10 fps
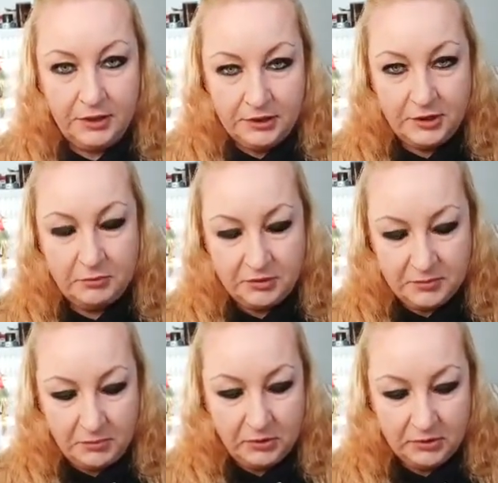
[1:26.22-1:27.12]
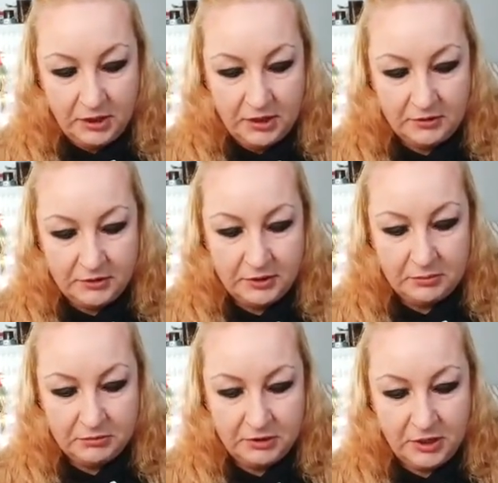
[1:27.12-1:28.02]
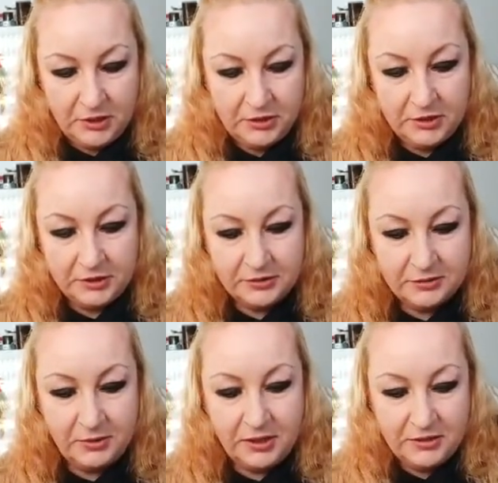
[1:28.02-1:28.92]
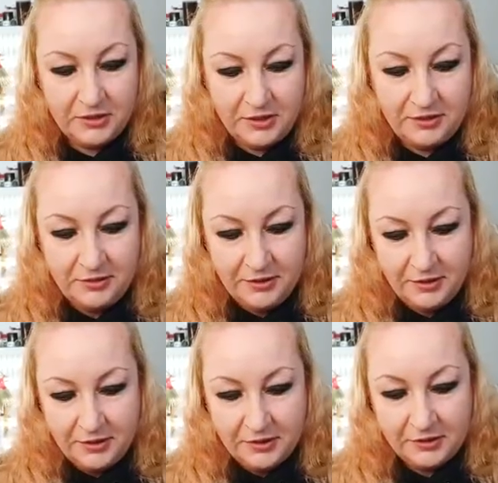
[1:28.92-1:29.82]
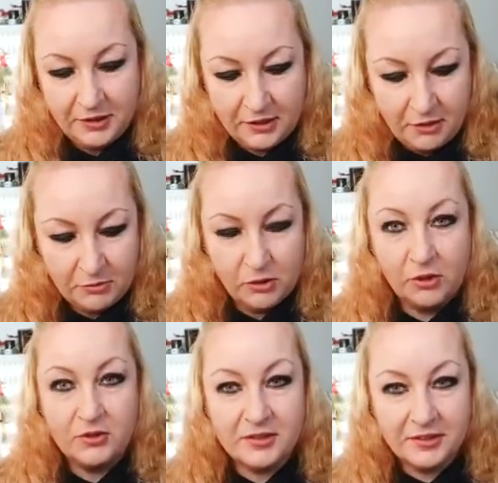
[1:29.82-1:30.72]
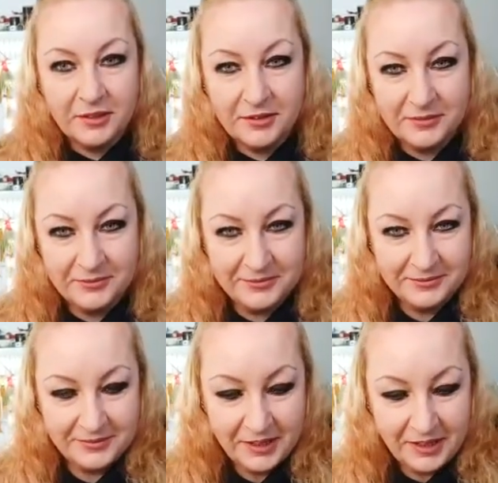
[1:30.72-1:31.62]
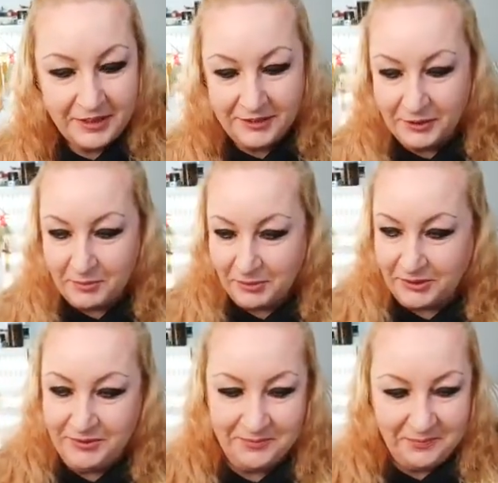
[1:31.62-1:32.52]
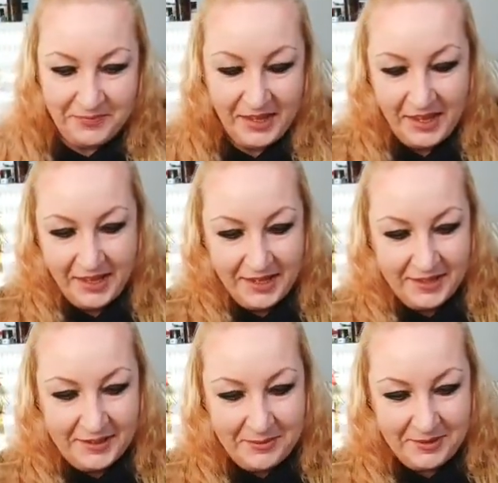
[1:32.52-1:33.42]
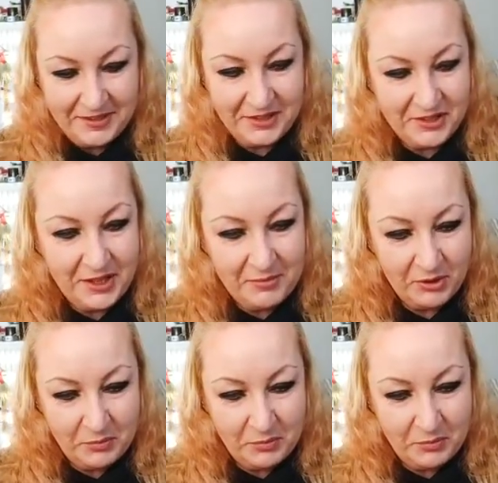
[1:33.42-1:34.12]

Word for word: ciepłe spodnie, ciepły dresik, słuchajcie, kakałko, kocyk i do roboty. Dobra, zaczynamy od